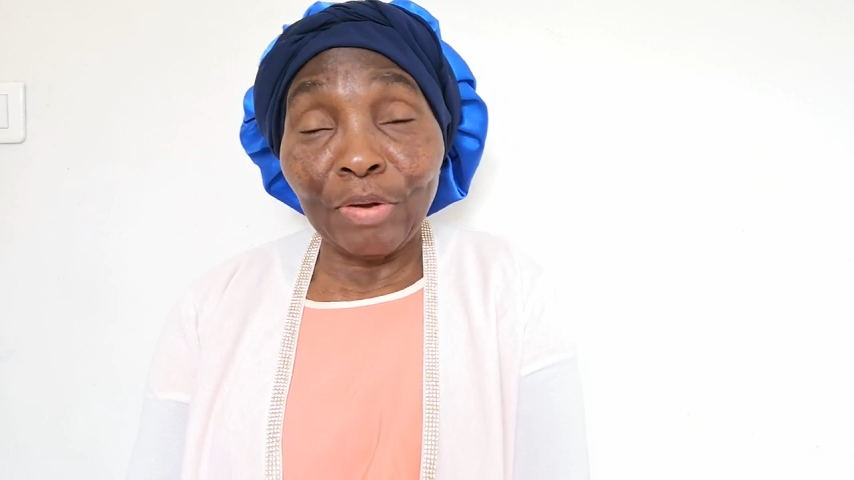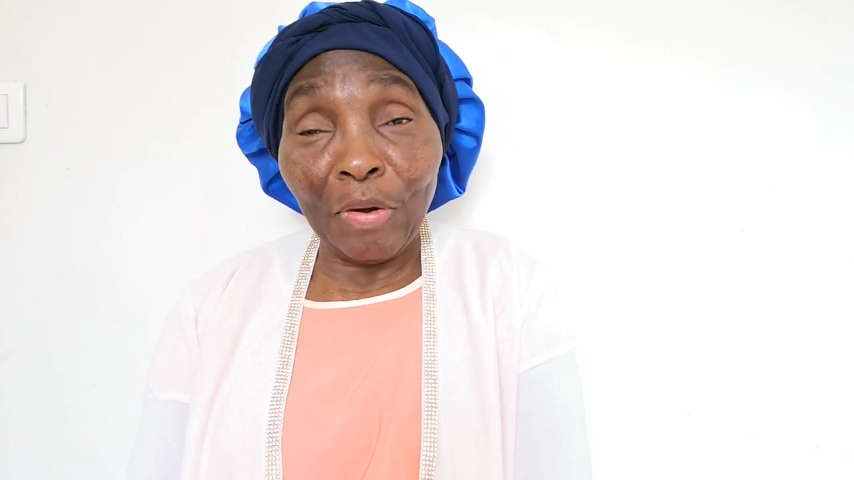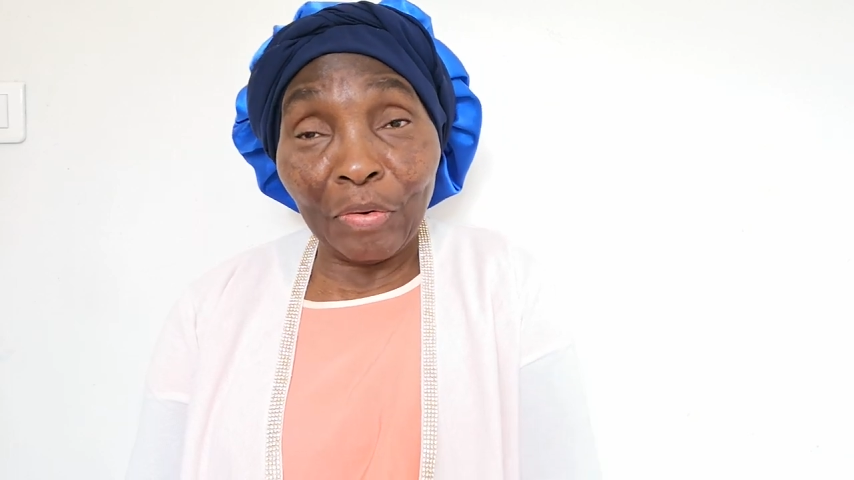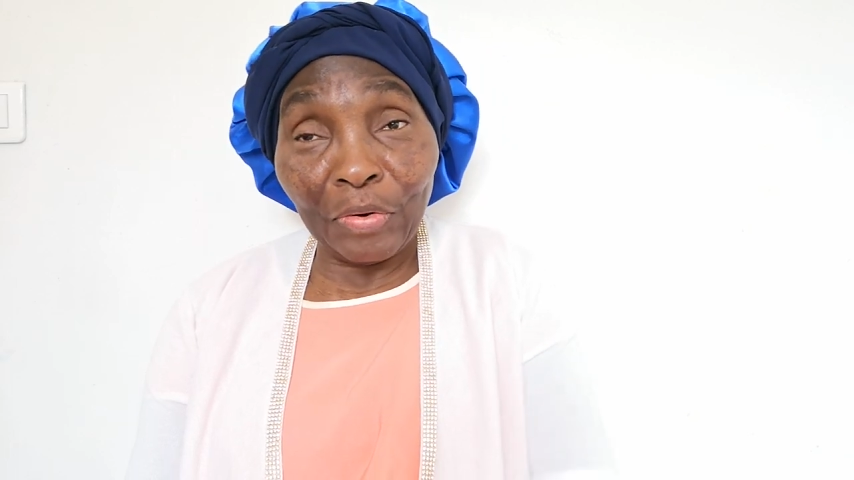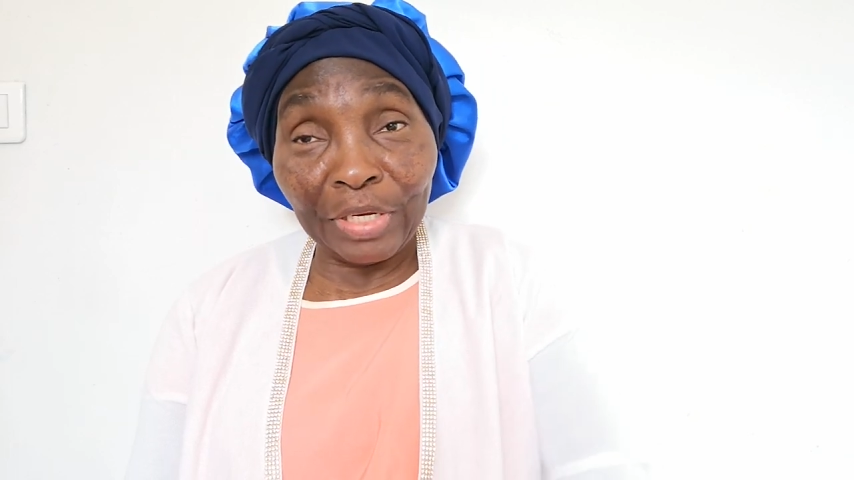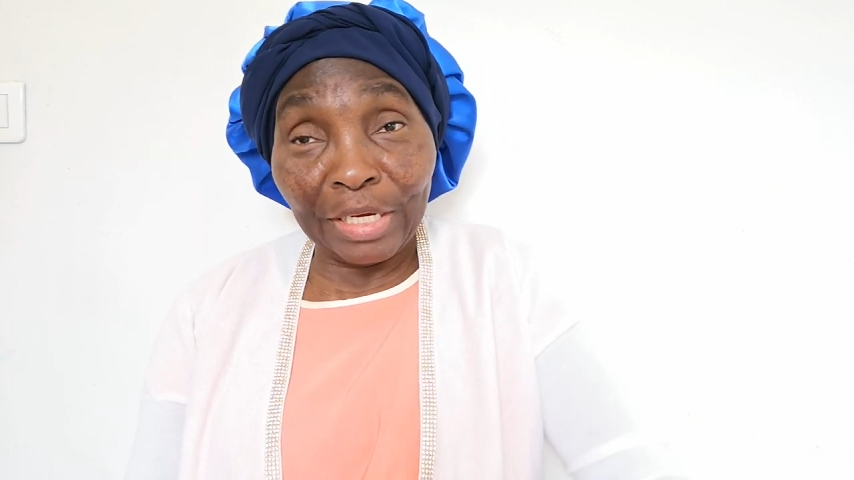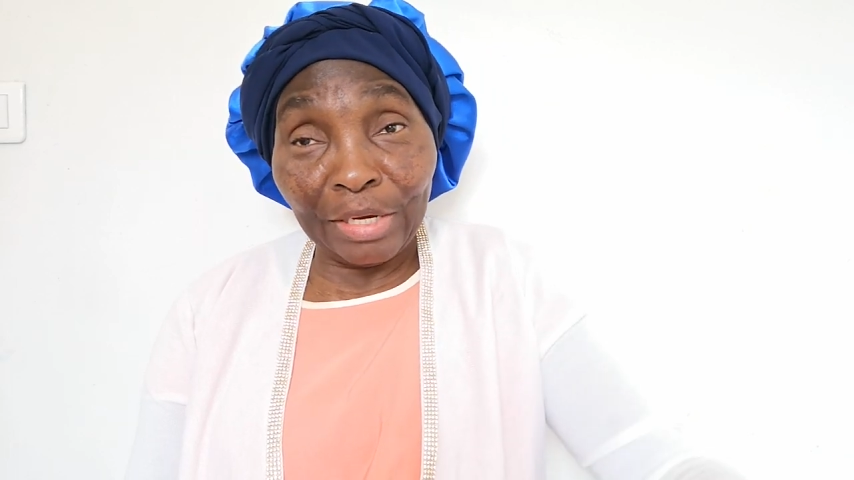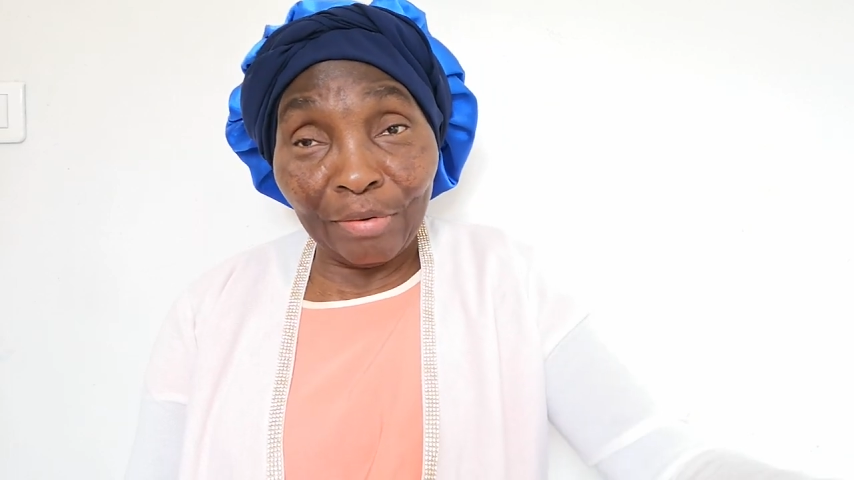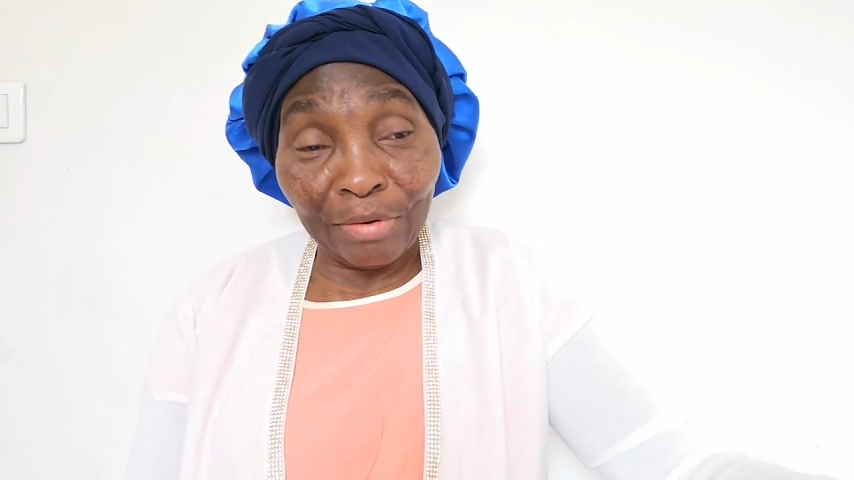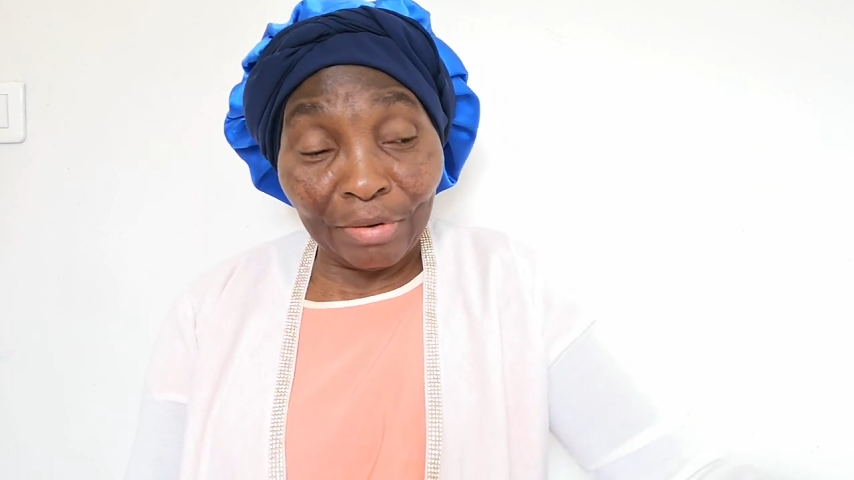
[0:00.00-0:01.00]
Donc,
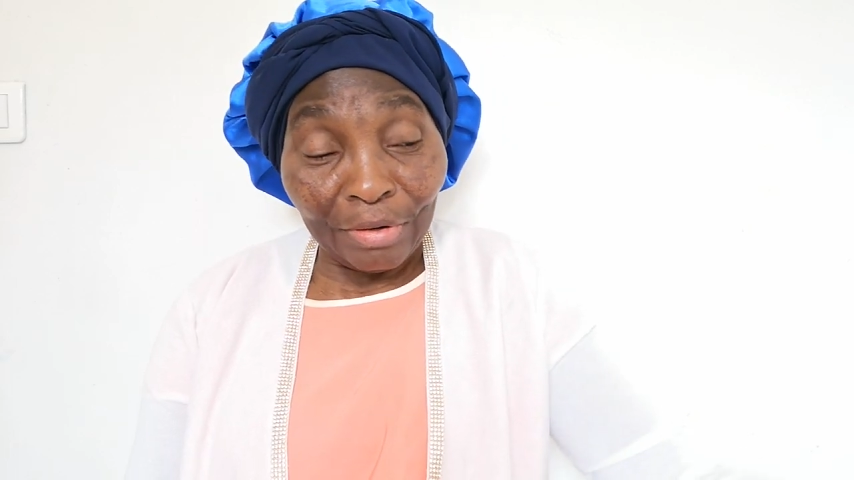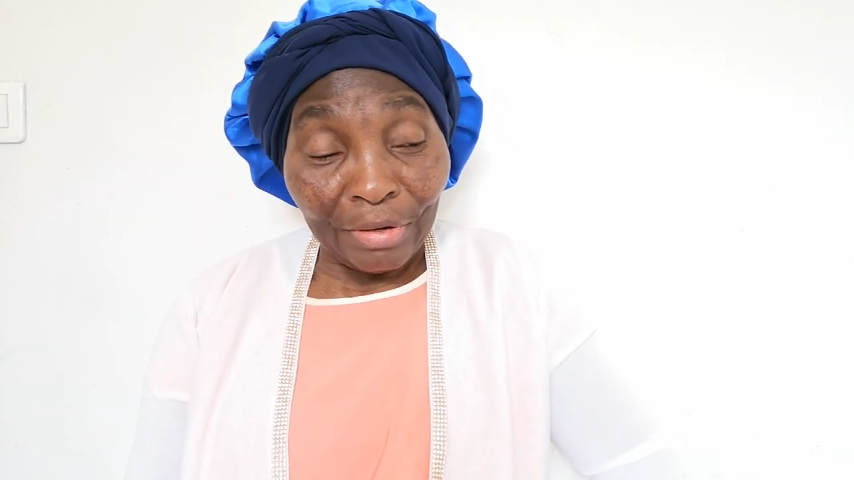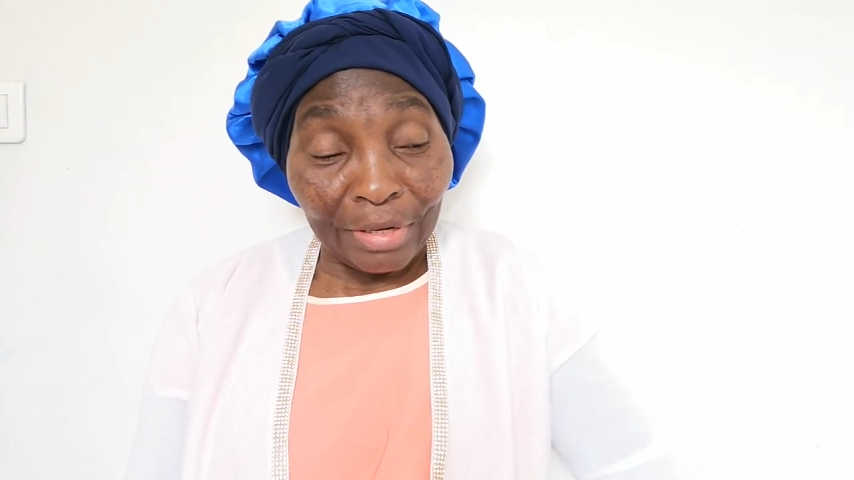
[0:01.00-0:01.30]
il, euh,